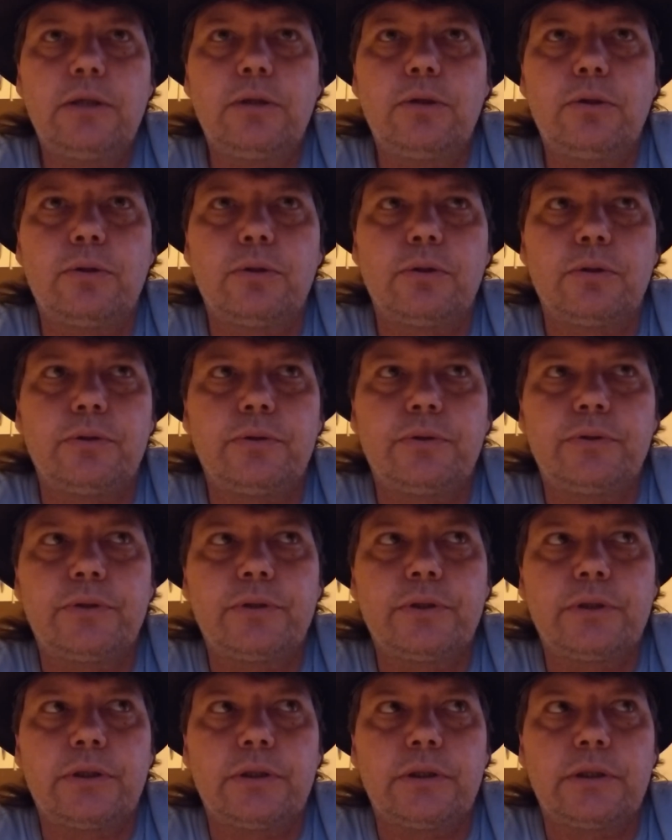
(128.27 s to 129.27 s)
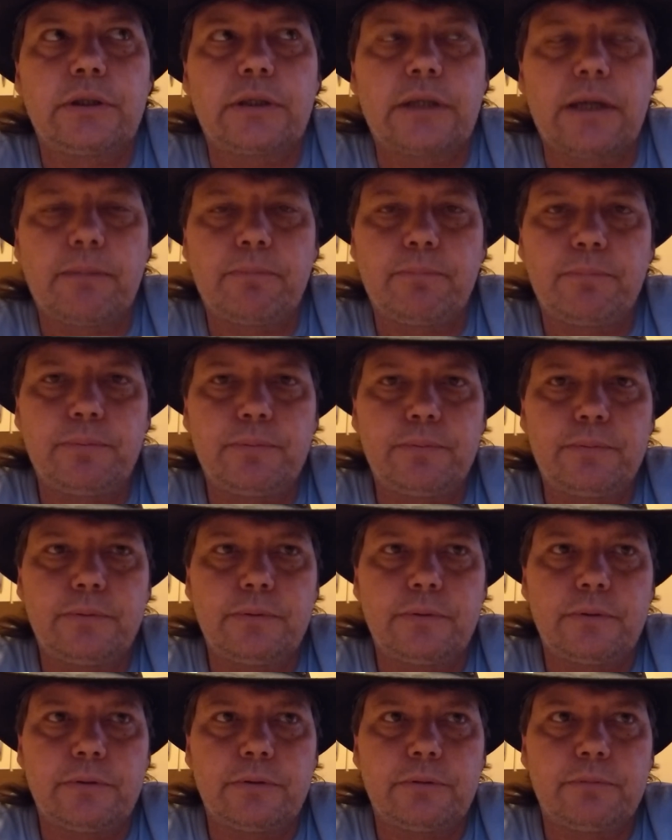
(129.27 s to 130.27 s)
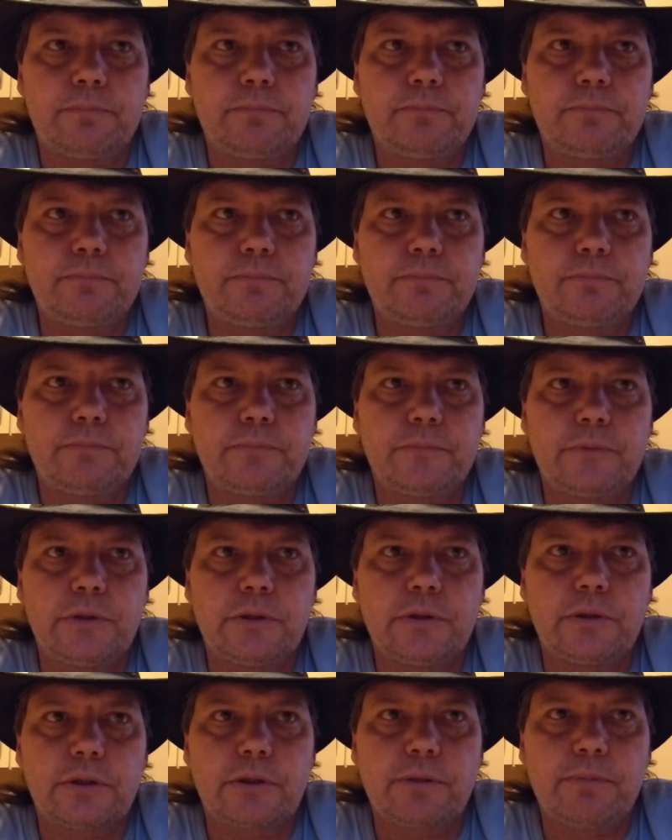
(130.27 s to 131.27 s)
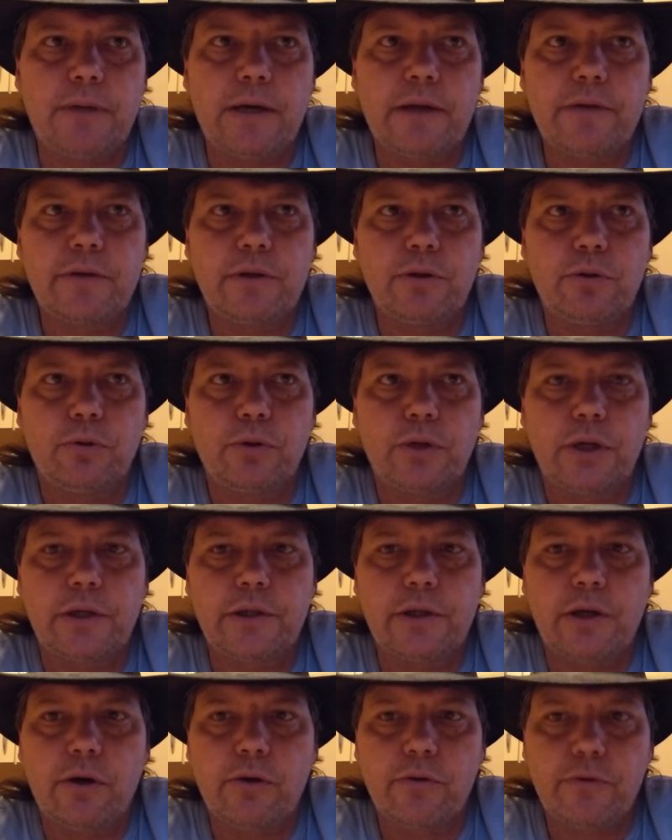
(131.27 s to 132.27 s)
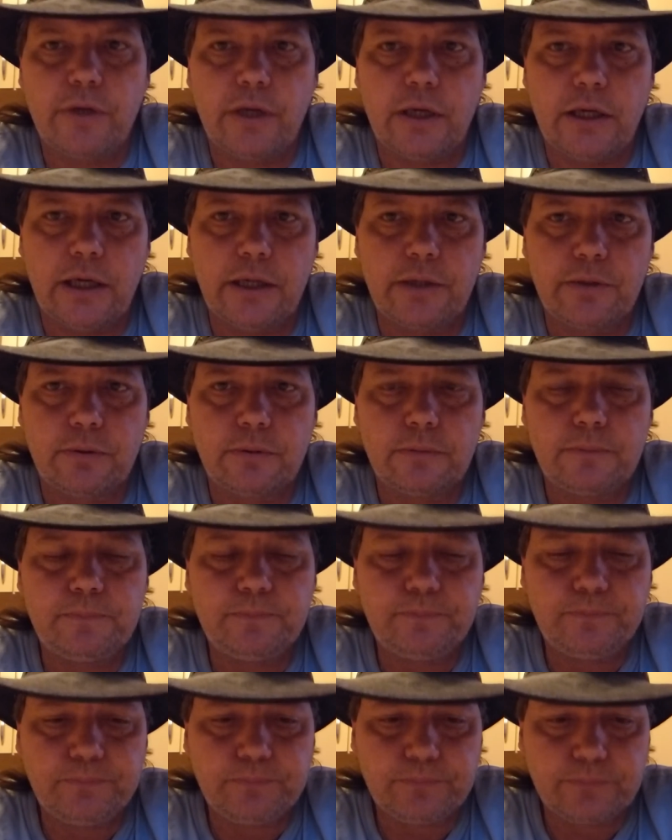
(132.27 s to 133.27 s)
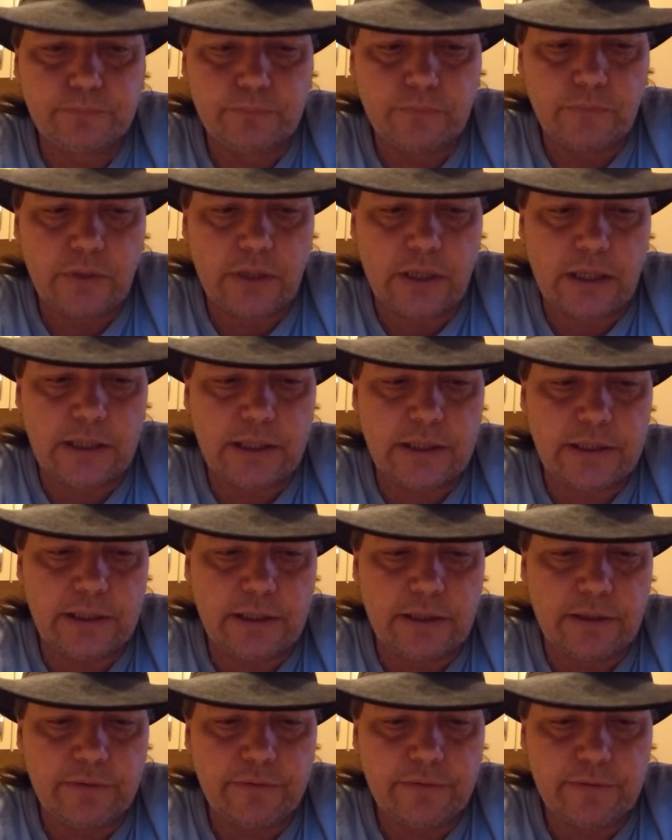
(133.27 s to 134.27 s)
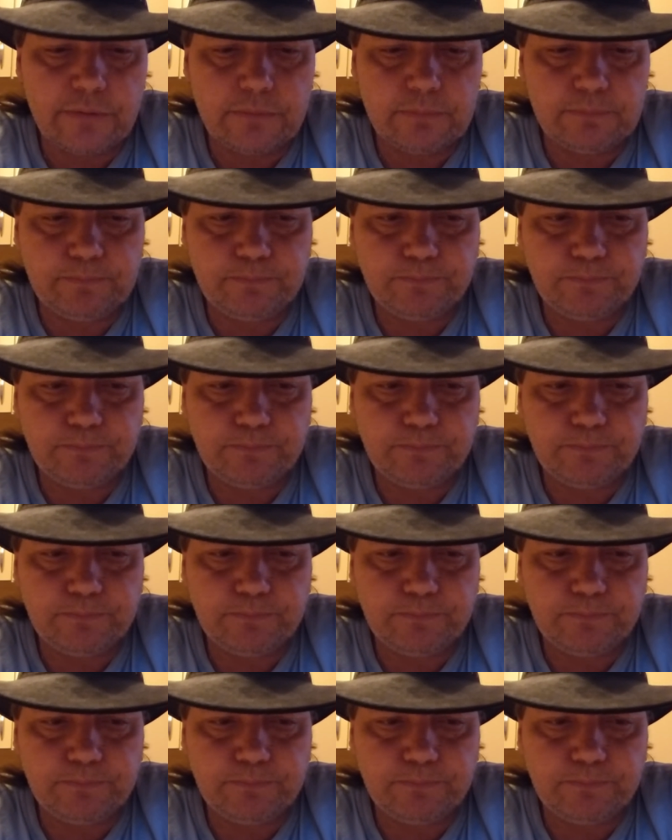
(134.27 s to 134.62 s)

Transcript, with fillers: und äh, ich habe äh, eine, quasi eine 100.000er Leitung. Allerdings